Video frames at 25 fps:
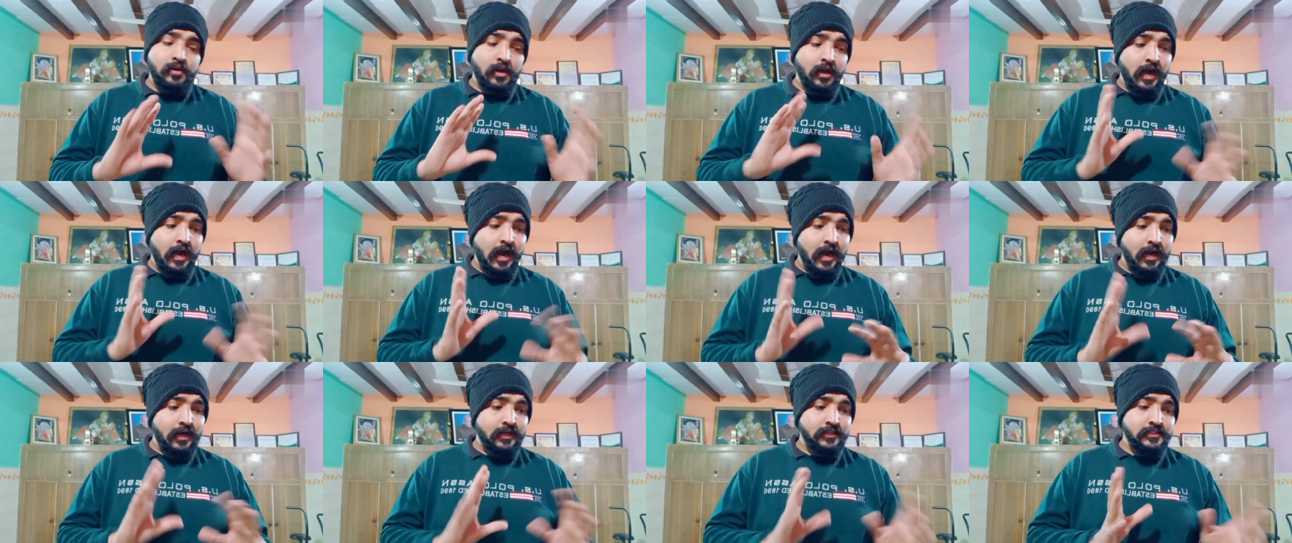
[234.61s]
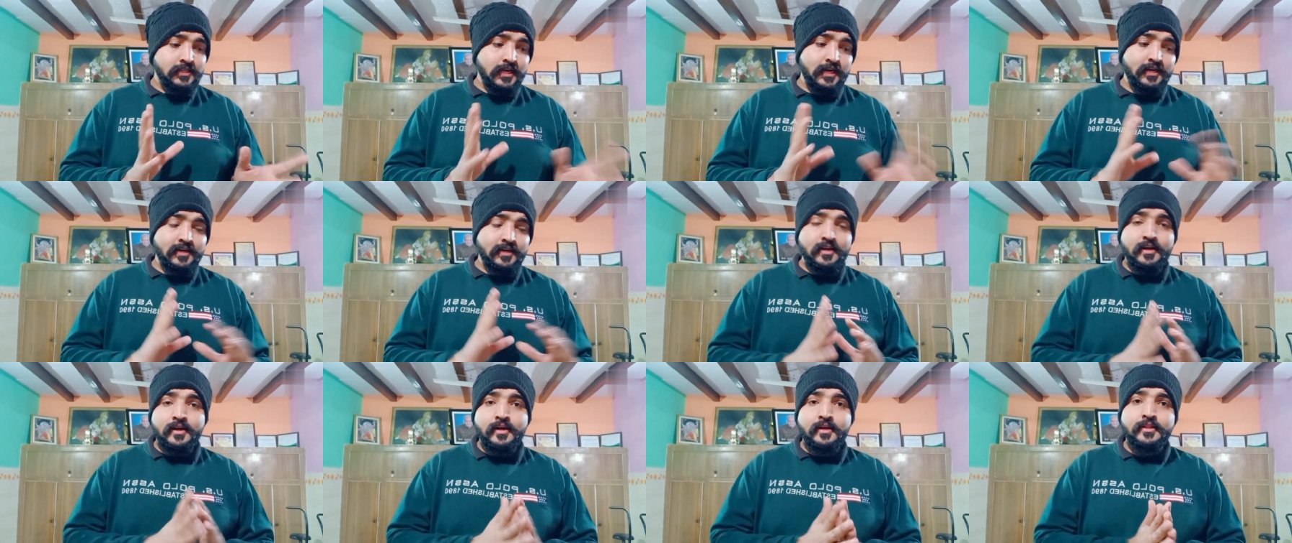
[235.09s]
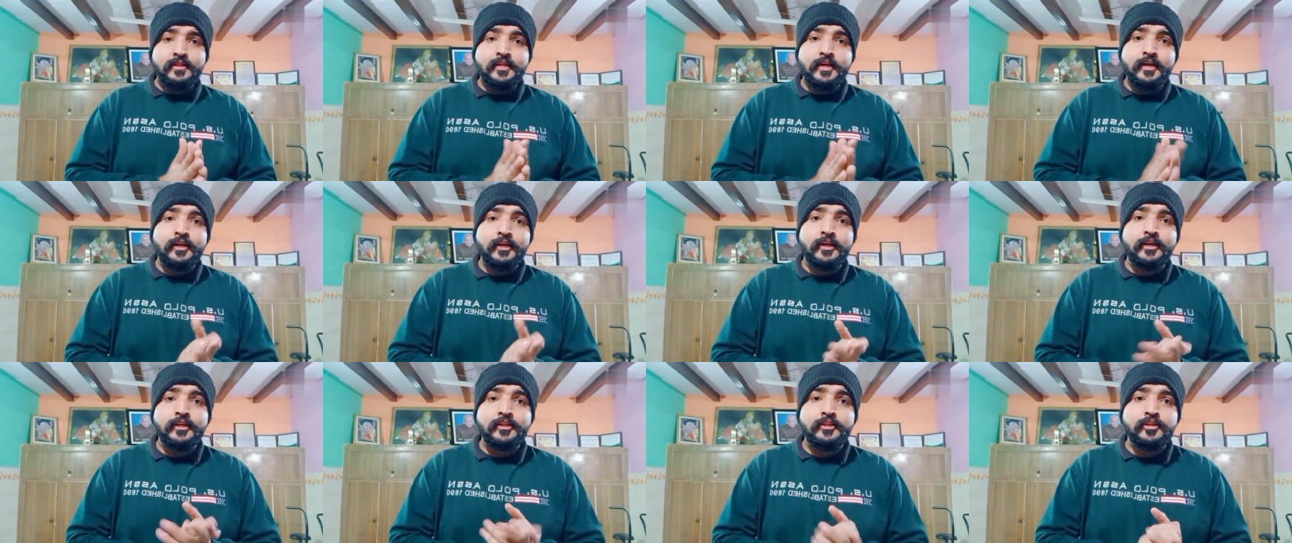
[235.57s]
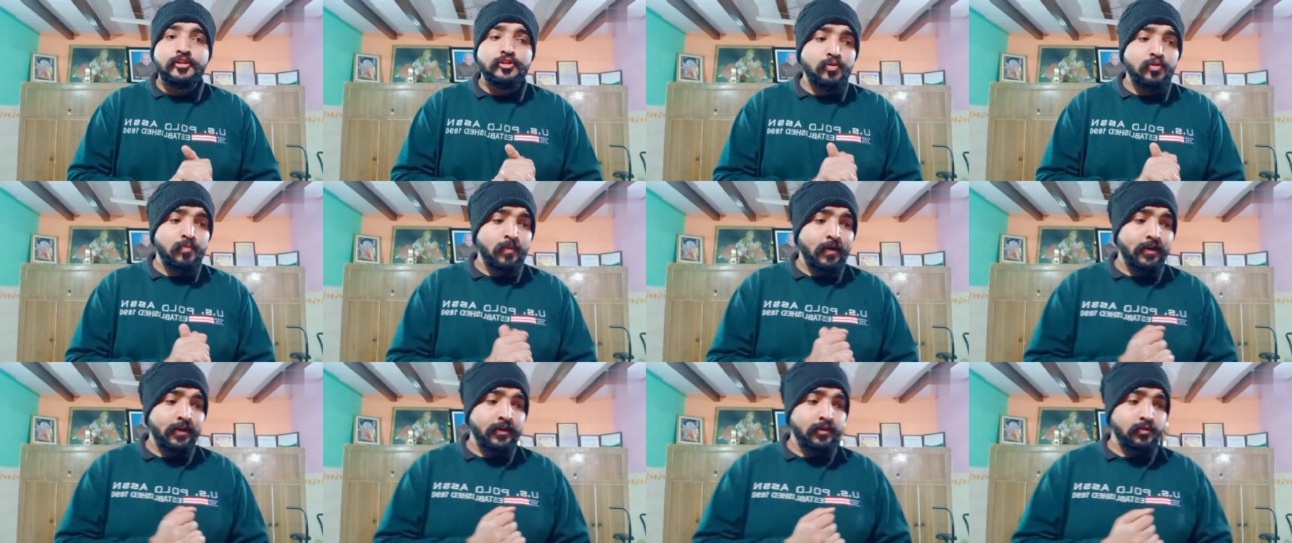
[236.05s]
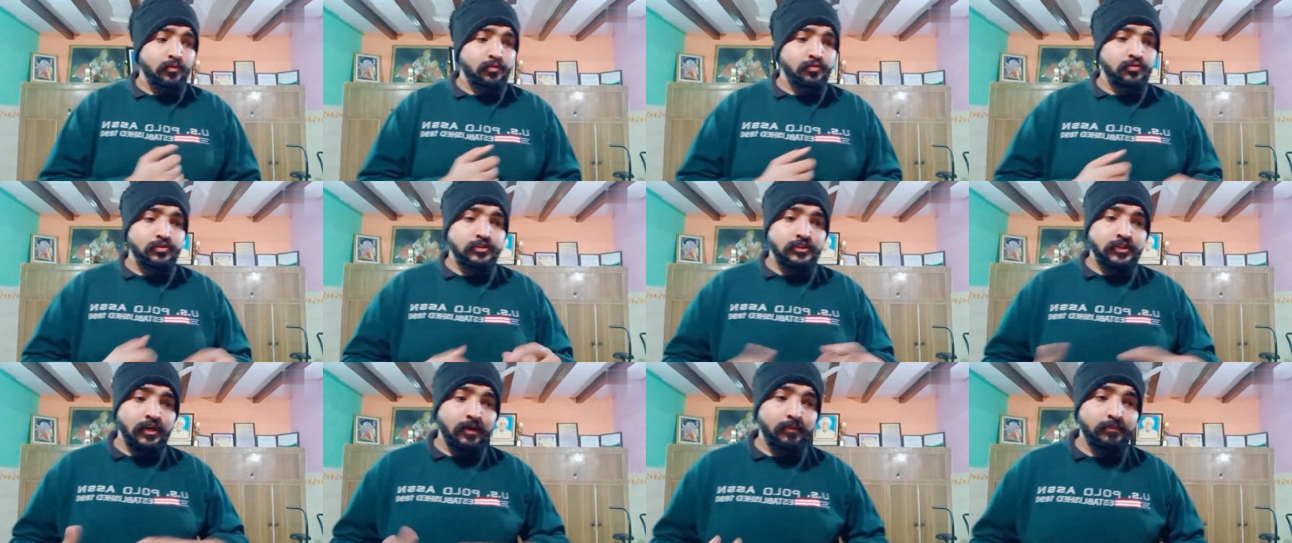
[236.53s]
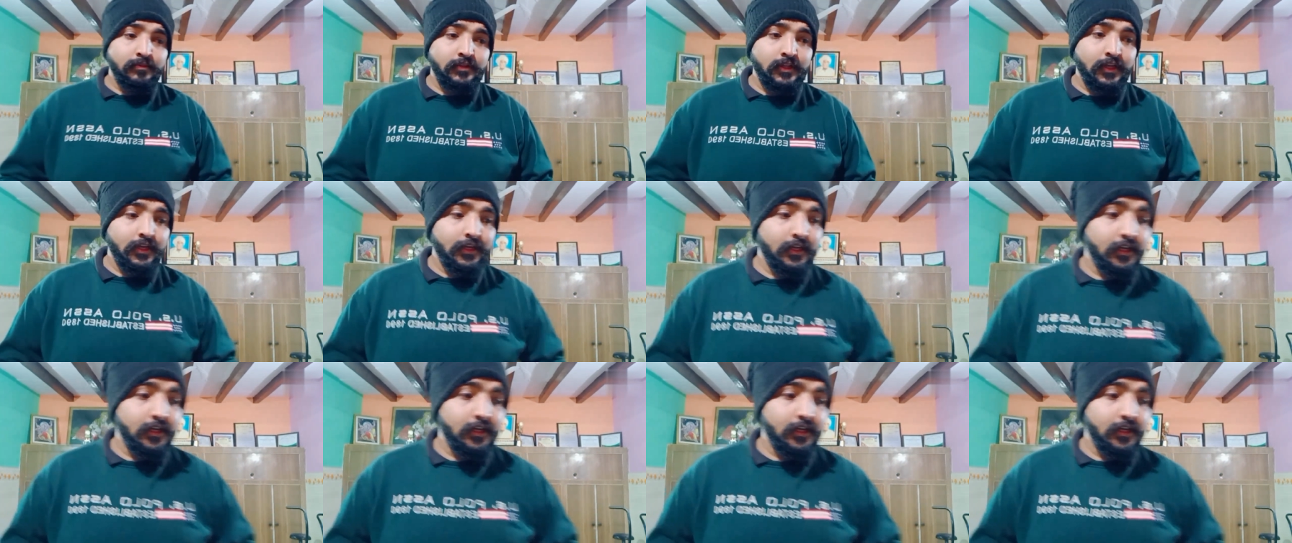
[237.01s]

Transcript: लगा कर सेट करके देख ली थी तो भाई उस हिसाब